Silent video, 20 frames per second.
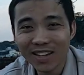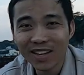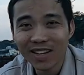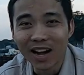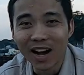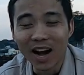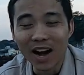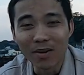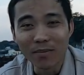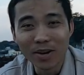
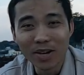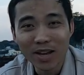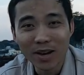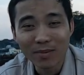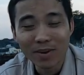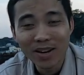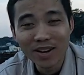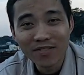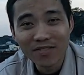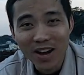rồi bây giờ
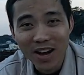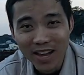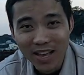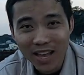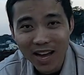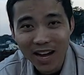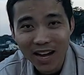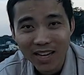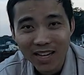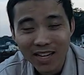mình đi về
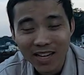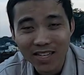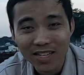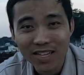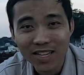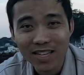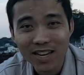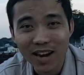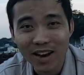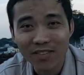nha rồi
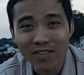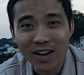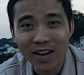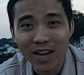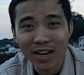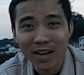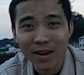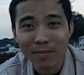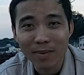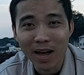xin chào và
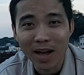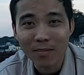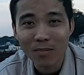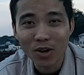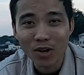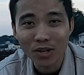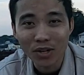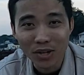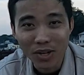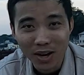gặp lại mọi
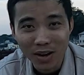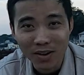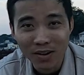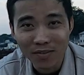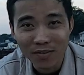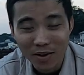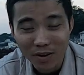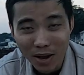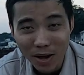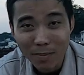người à,
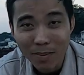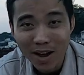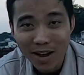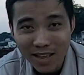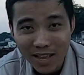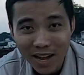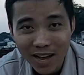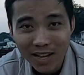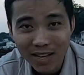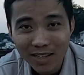vào ngày mai
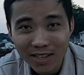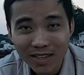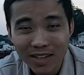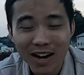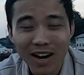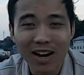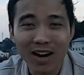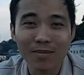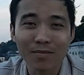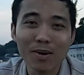nhé
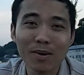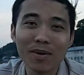rồi bye